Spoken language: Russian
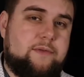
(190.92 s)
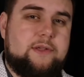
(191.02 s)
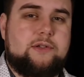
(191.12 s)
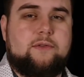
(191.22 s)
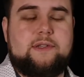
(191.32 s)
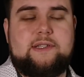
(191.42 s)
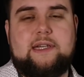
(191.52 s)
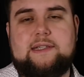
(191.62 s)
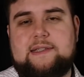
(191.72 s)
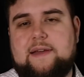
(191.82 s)
видео вот
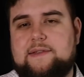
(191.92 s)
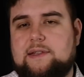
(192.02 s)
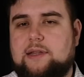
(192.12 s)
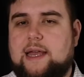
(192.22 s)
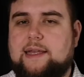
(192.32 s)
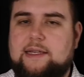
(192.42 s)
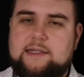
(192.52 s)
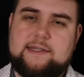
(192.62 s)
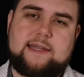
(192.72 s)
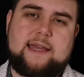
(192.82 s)
здесь. Ставьте лайки,
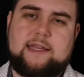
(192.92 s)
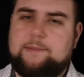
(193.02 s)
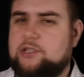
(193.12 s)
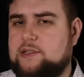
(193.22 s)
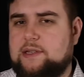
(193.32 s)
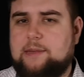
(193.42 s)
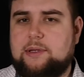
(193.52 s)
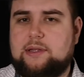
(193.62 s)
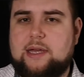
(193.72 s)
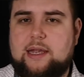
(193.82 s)
дизлайки, пишите
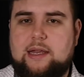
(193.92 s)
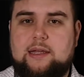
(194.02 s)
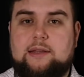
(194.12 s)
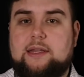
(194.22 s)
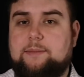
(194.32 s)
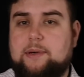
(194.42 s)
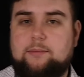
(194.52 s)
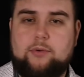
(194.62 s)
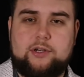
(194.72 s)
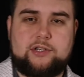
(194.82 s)
комментарии. Да
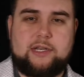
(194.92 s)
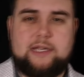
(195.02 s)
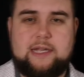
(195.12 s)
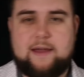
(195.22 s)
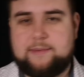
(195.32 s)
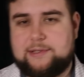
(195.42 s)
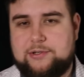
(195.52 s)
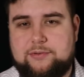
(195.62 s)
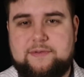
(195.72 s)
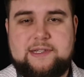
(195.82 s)
побольше. И я вам
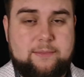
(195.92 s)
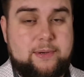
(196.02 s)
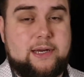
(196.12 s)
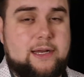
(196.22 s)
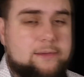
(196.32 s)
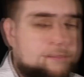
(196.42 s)
скажу всем пока.